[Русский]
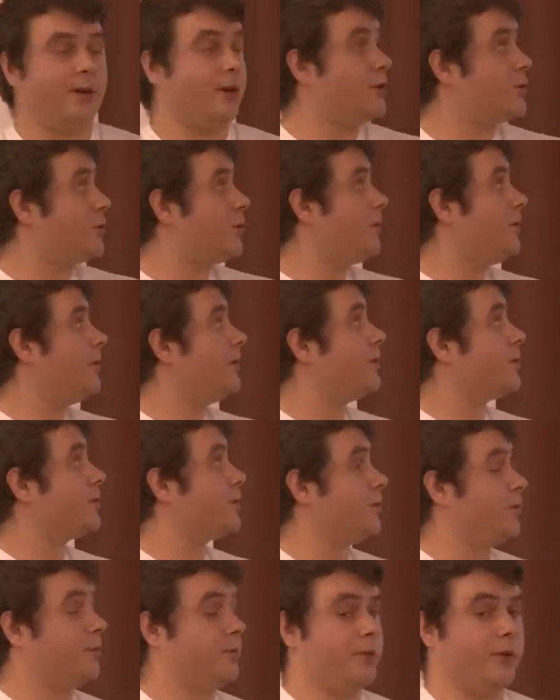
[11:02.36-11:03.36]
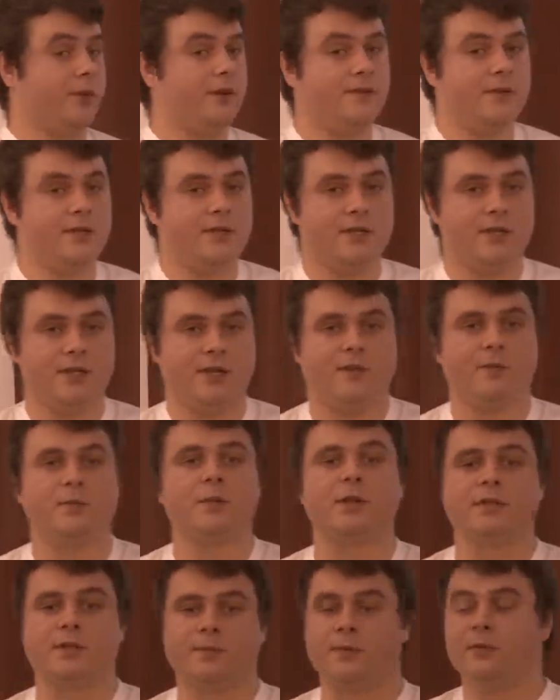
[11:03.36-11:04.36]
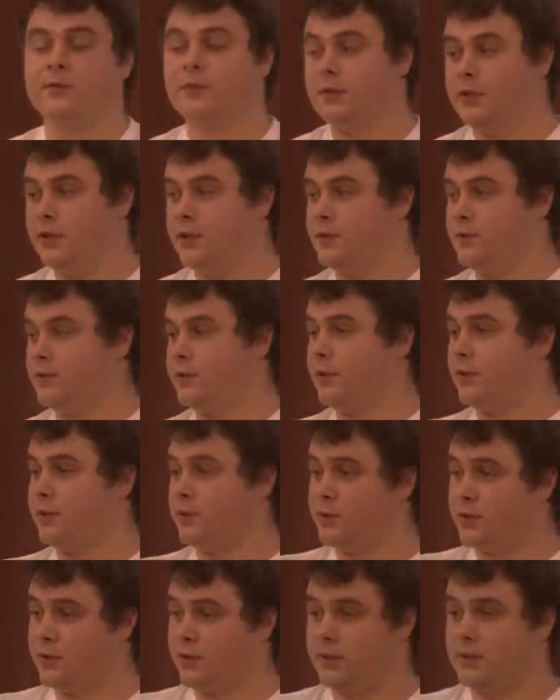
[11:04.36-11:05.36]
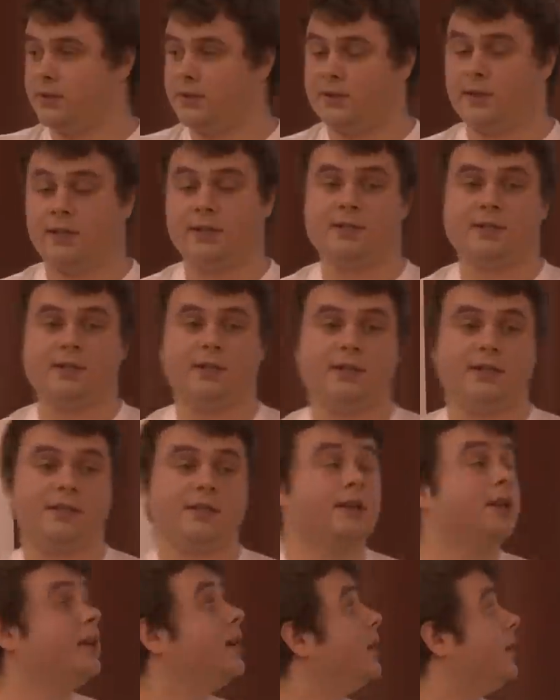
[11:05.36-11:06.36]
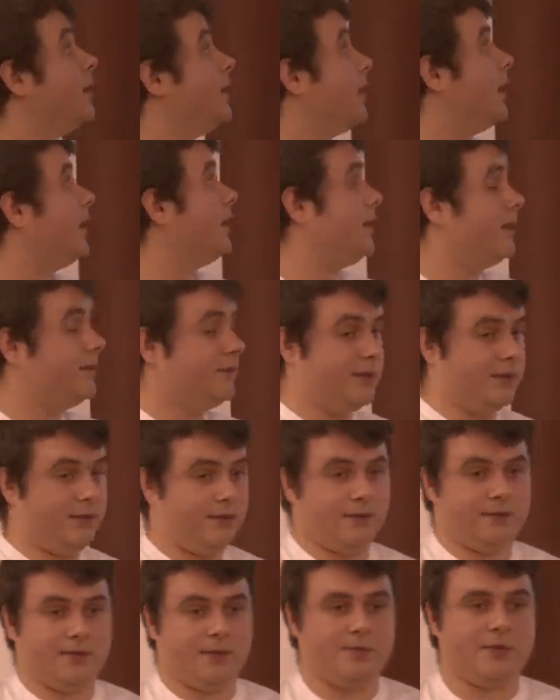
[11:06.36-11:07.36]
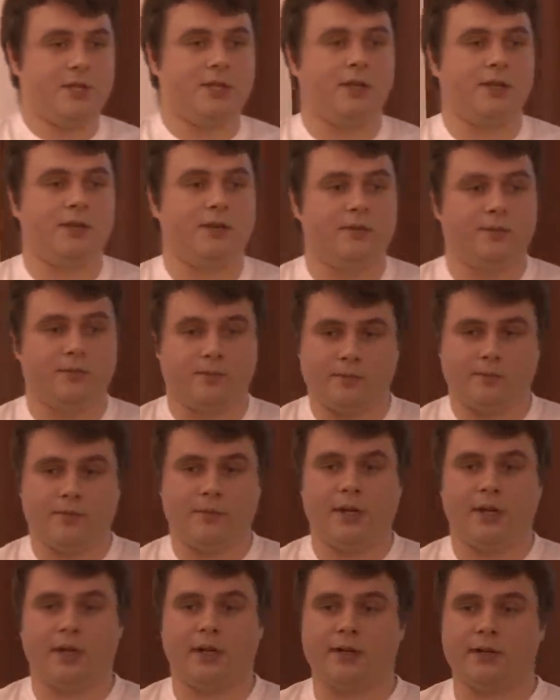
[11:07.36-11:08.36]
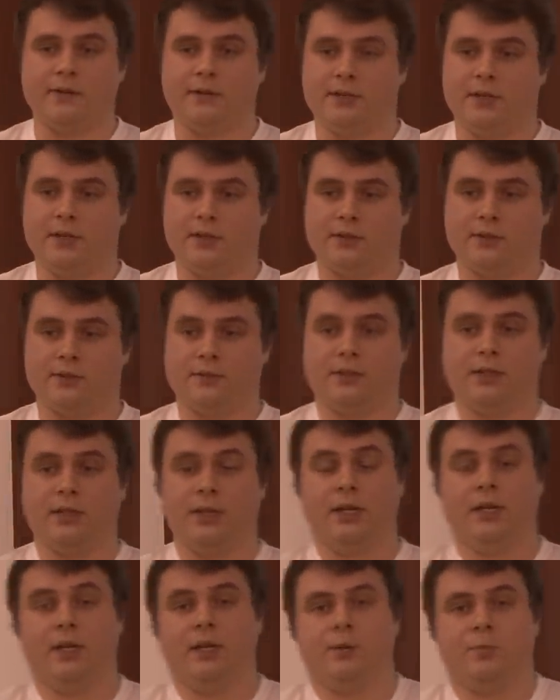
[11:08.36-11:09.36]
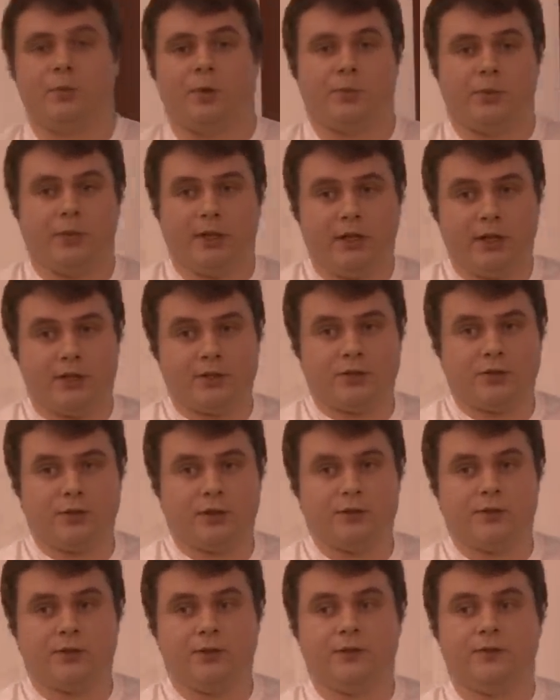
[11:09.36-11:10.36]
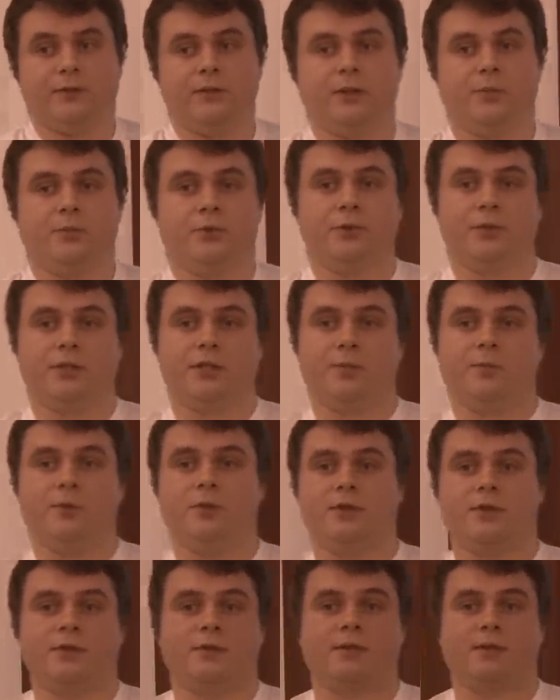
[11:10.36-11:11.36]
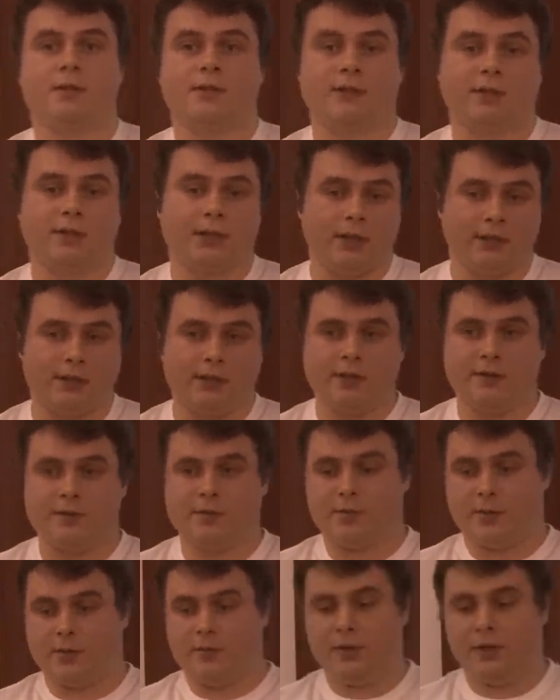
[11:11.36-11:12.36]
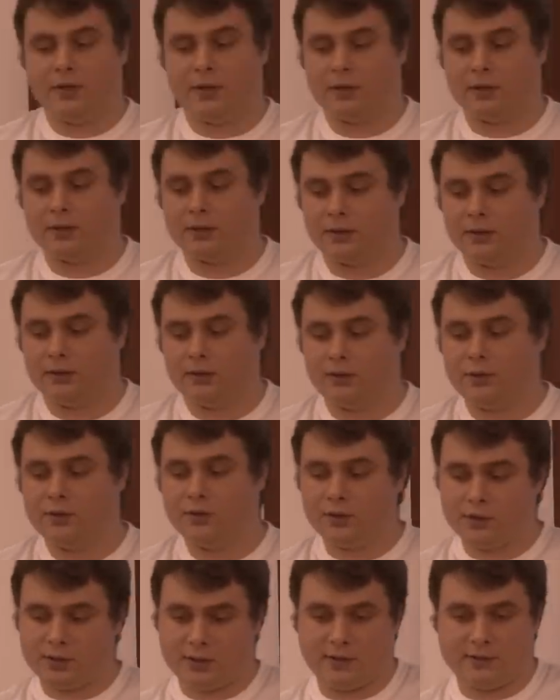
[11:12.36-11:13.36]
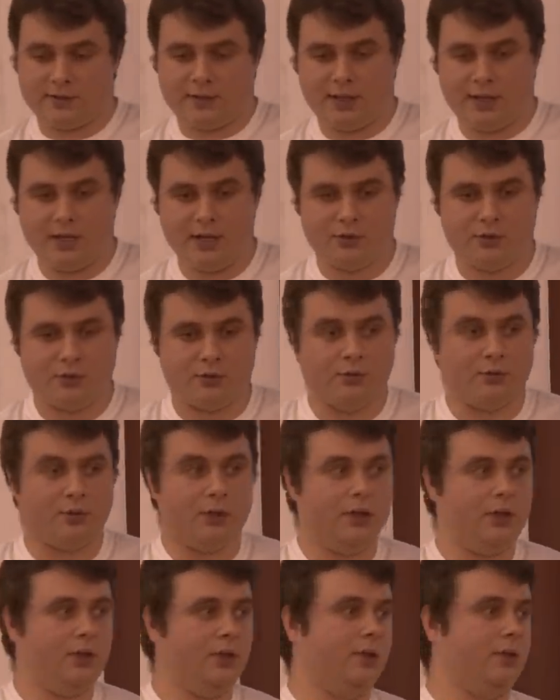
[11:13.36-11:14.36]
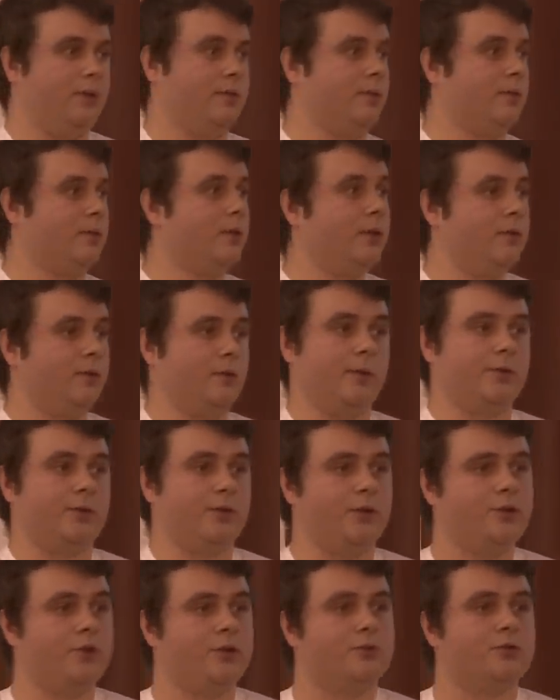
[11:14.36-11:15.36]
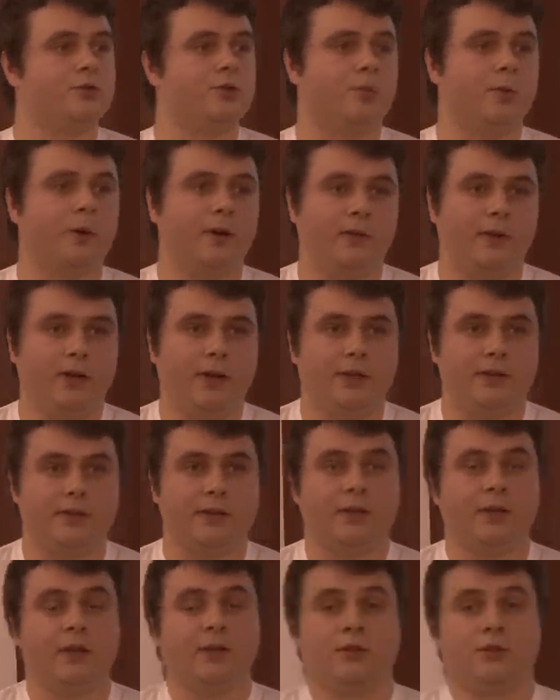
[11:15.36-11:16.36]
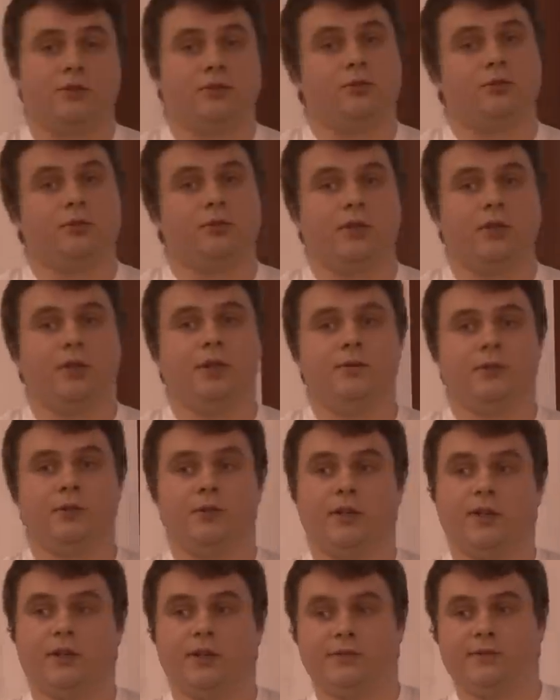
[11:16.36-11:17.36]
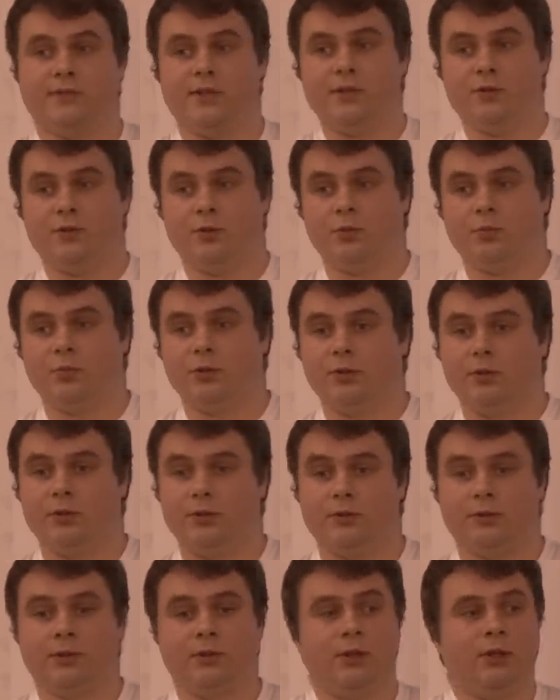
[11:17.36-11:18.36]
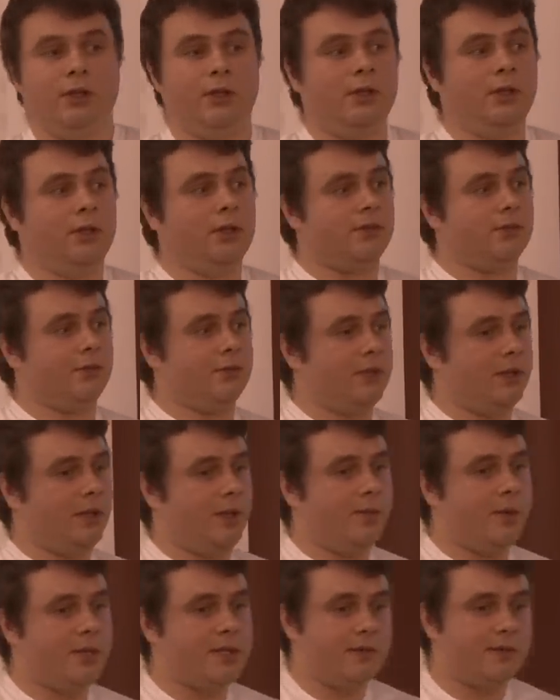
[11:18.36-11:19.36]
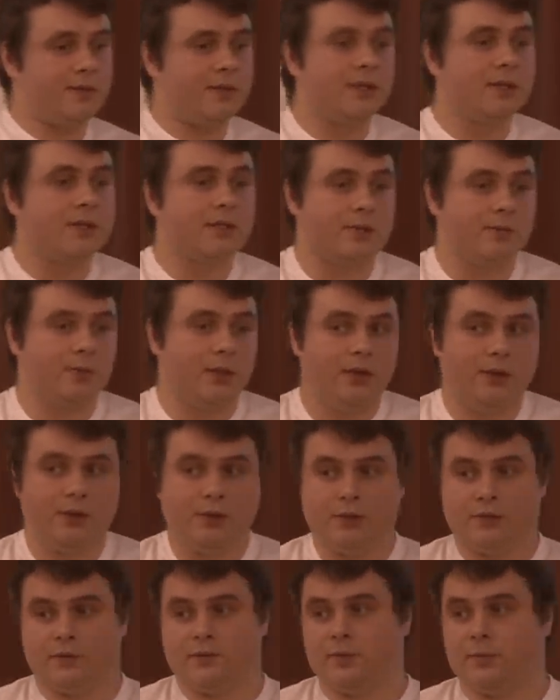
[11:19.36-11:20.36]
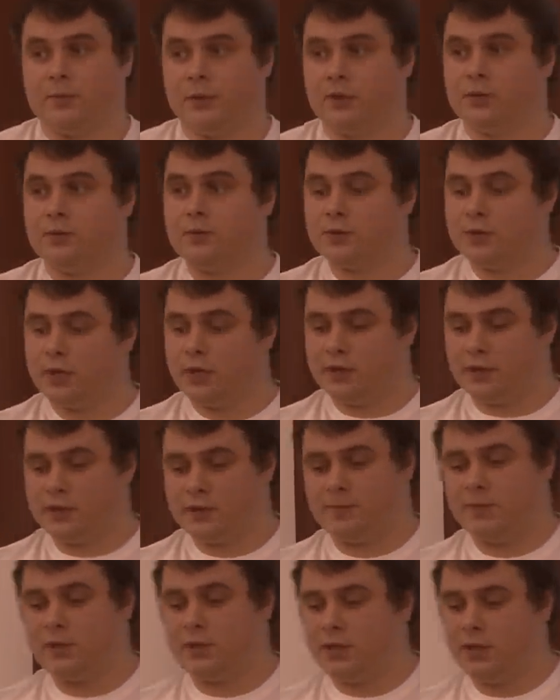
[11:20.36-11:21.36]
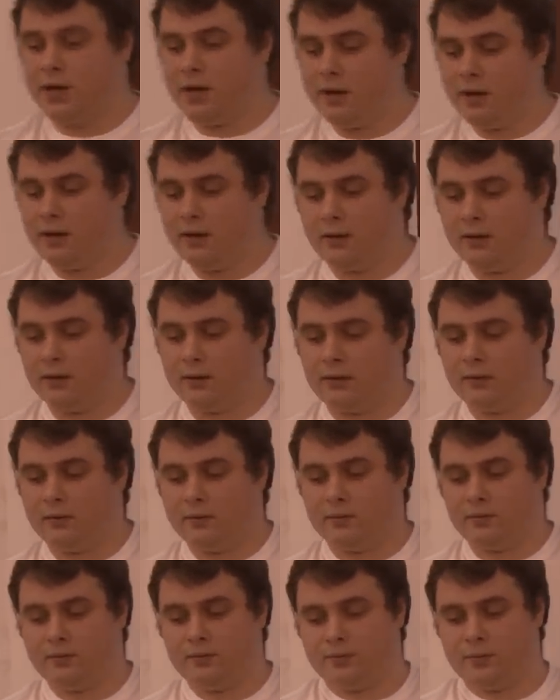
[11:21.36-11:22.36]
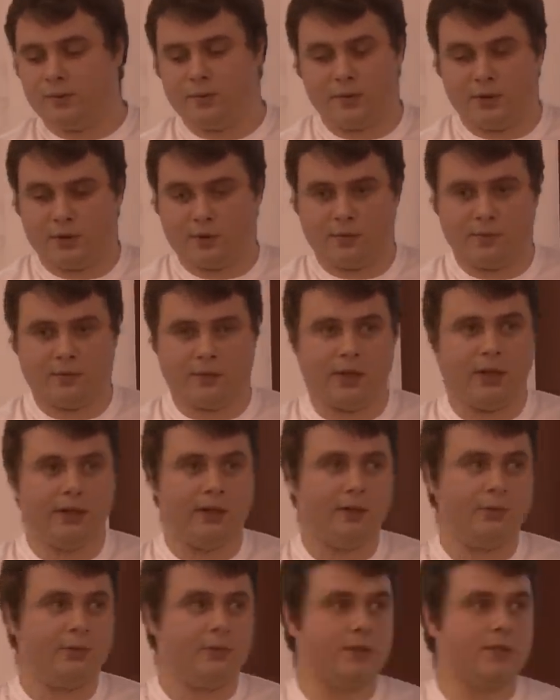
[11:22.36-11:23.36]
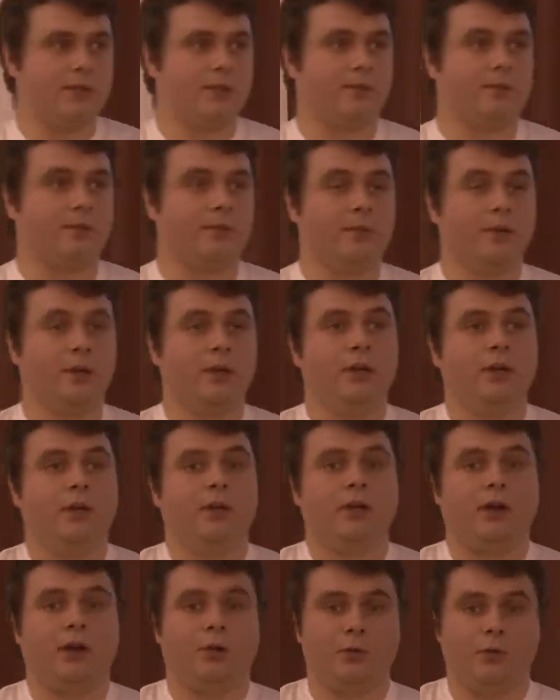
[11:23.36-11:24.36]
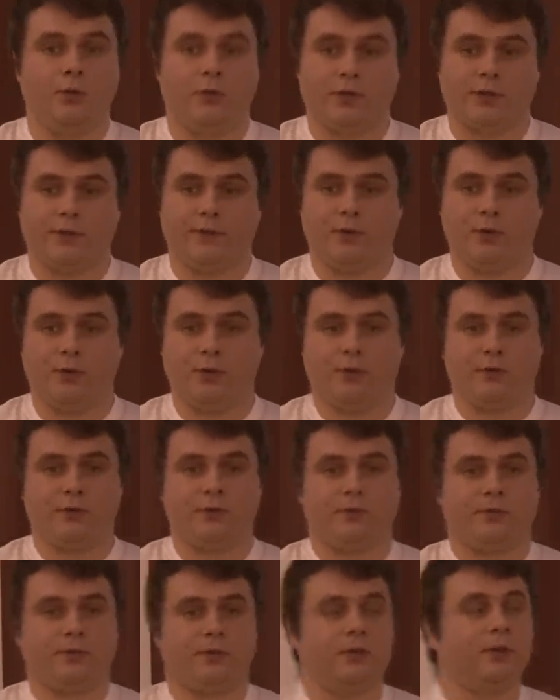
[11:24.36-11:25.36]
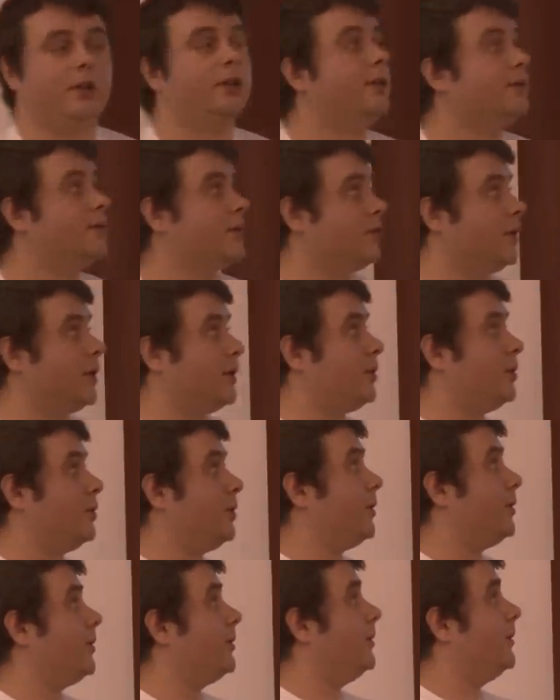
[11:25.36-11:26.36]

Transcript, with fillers: хорошо видно, что правый дизайн, в принципе, выдерживает этот стресс-тест, а левый вообще никак не выдерживает. Предполагается, что Android Wear будет использоваться, когда вы, например, э, идете навстречу и вам срочно нужно проверить что-то. Или вот как в видео было, вы опаздываете на самолет, и вам надо узнать расписание, какие у вас там, какой у вас вход и все такое.